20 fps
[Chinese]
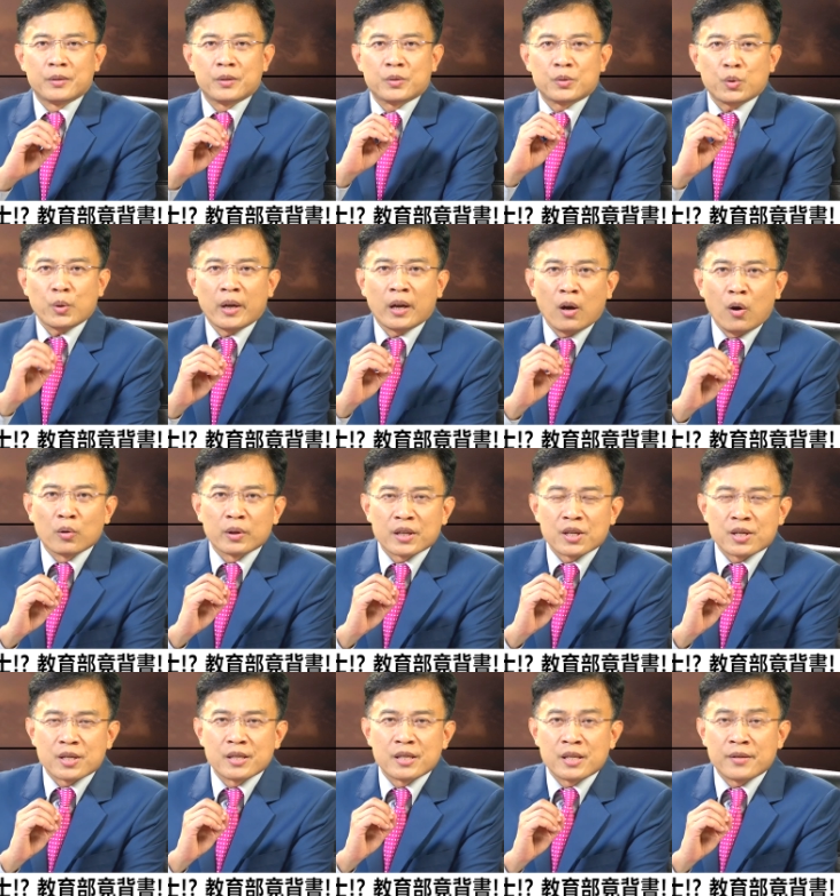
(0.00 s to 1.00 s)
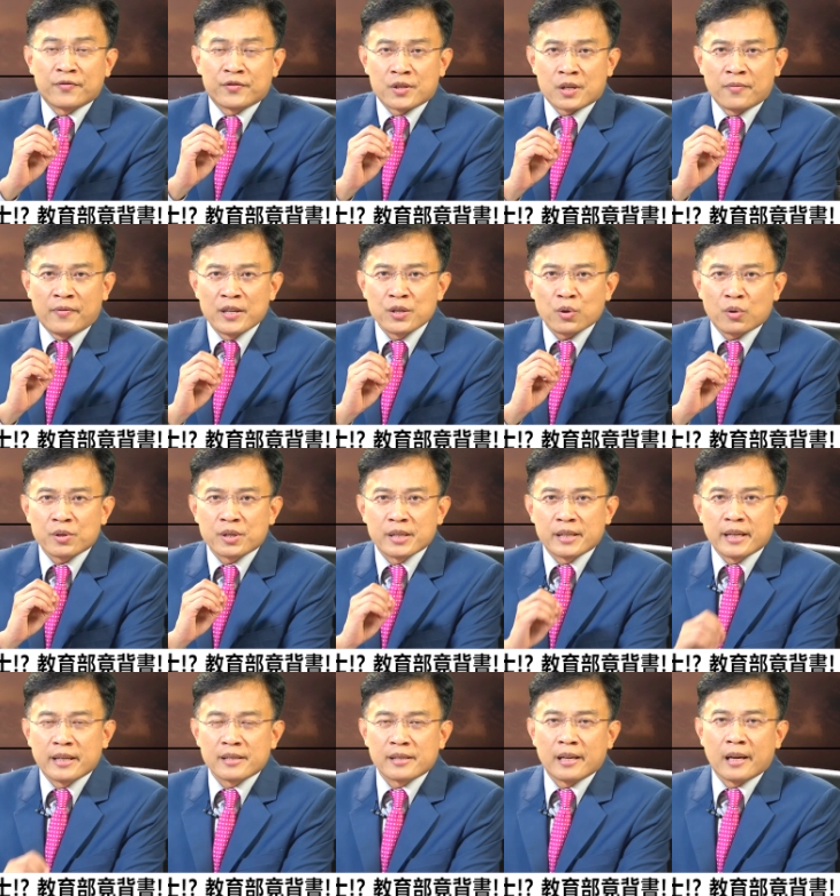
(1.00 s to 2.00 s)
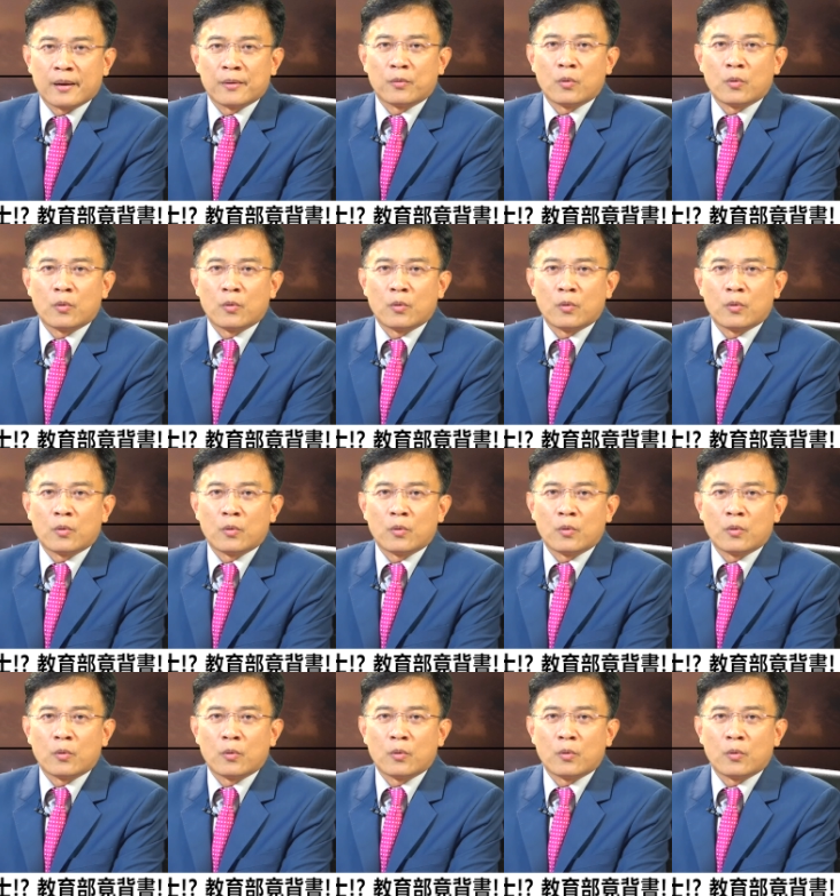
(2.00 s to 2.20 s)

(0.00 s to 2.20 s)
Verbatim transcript: 最后的十十分钟时间之内，